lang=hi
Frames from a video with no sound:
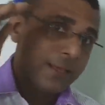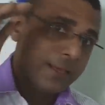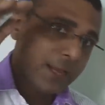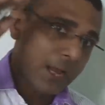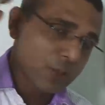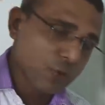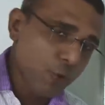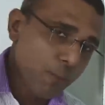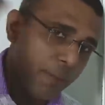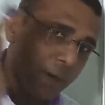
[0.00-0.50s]

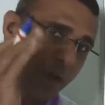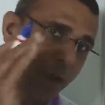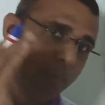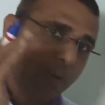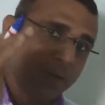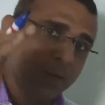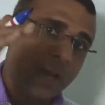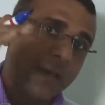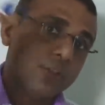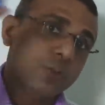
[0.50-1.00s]
या तो
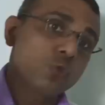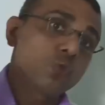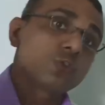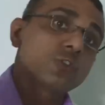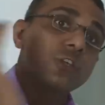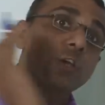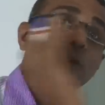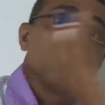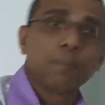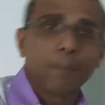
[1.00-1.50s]
बराबर या तो
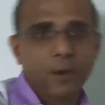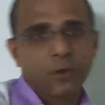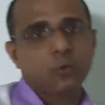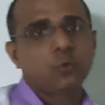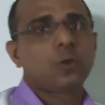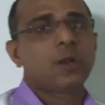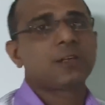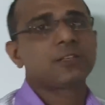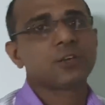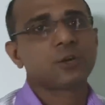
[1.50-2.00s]
उससे ऊपर
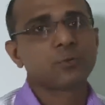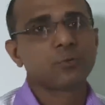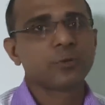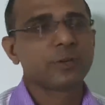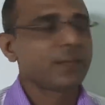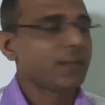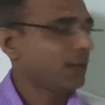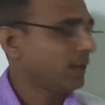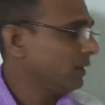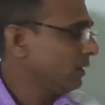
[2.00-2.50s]
होना
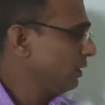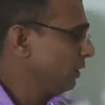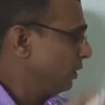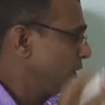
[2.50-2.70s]
जरूरी है